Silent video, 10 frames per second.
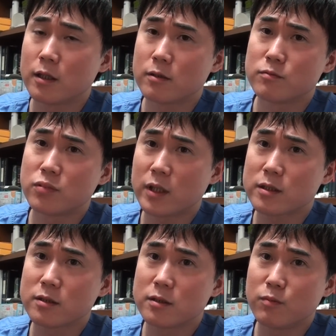あの分
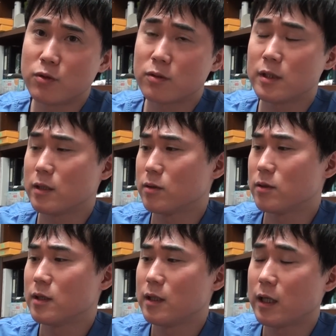厚い毛コ
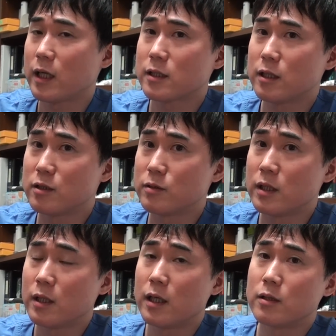の張ってる
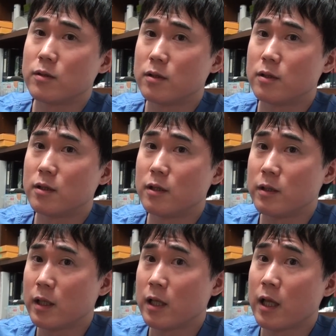あの
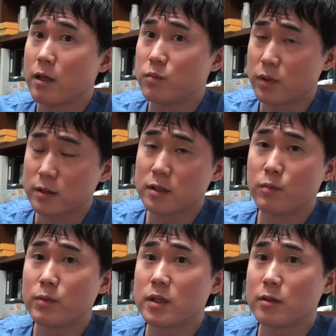分厚い
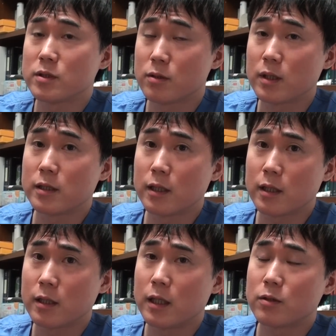まぶたの人がね
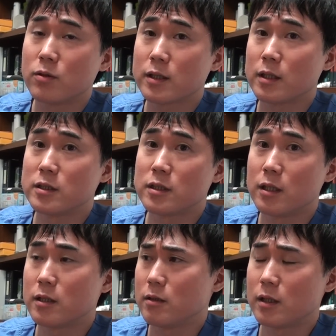平行型にし
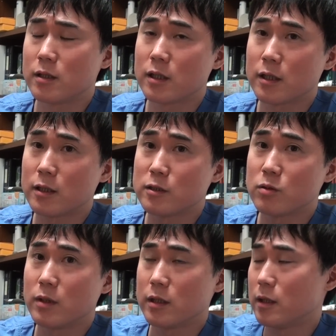てって言われたら必ず
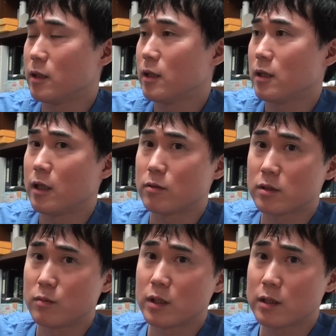僕はねあの
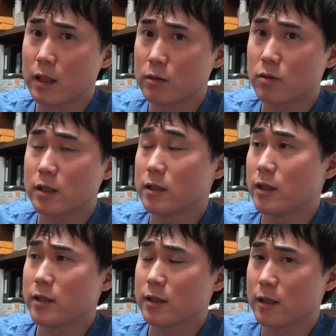君は平行型に
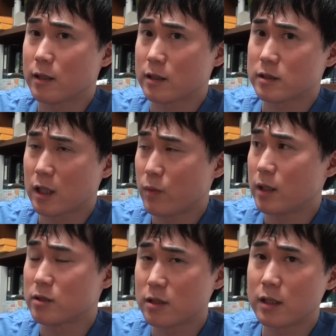合わないから狭
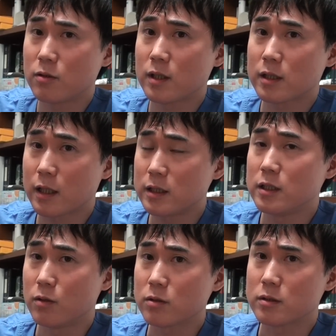い末広型がい
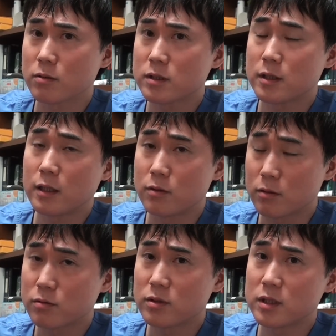いよってそうしないと
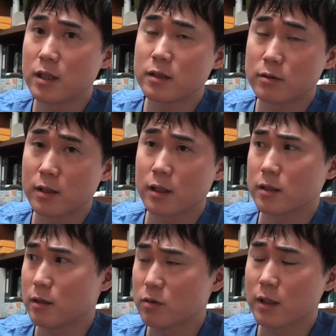不自然になるか
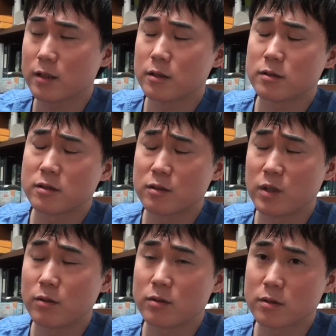らって僕は必ず進
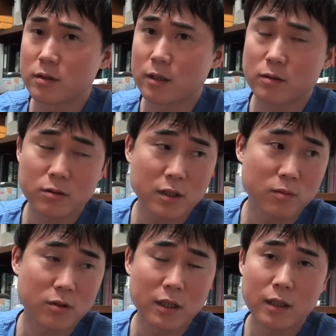めるようにするんだけどそれで
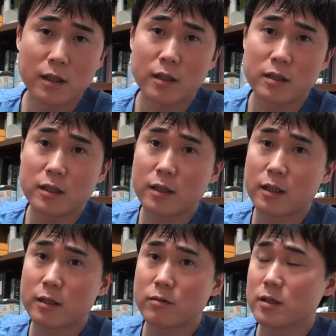もいいから
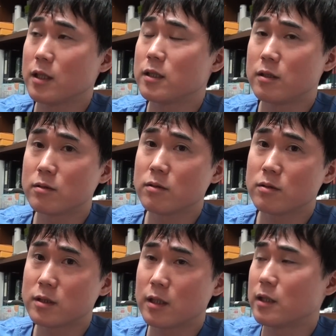やってくださいって言うと
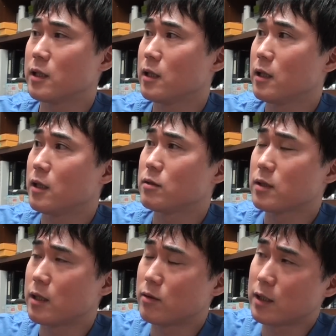じゃあ2
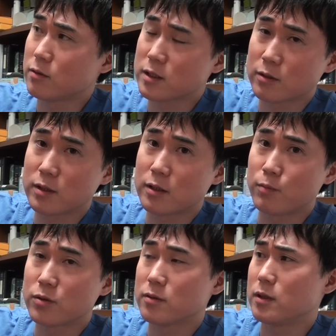人のラインの下の皮が
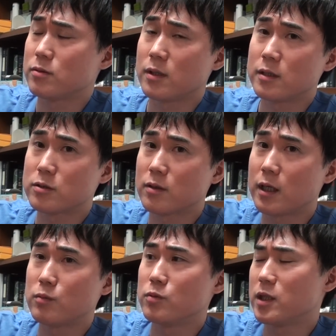ぷっくり膨らんでそれが
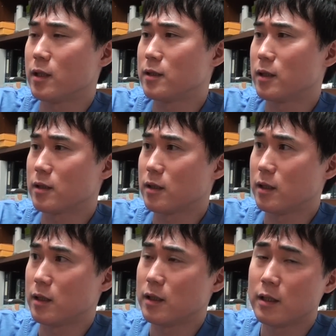ハムみたいになって
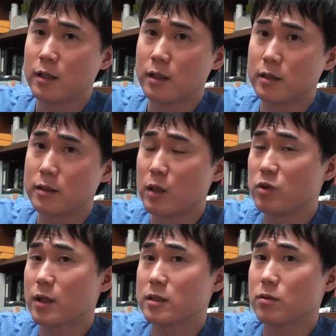で眠
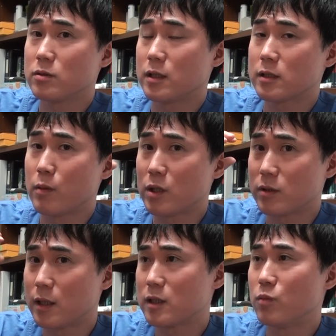たそうになって目の
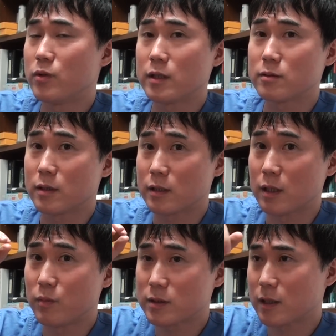開きも悪くなって
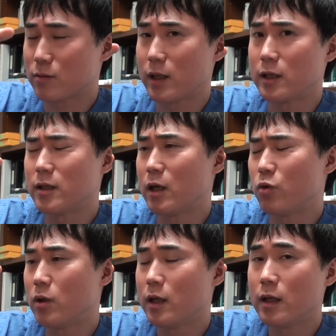まつげの生え際
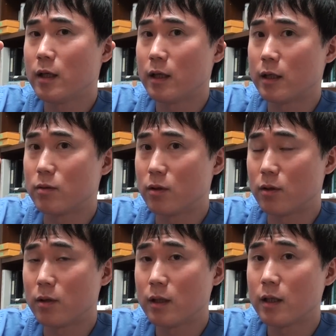もあの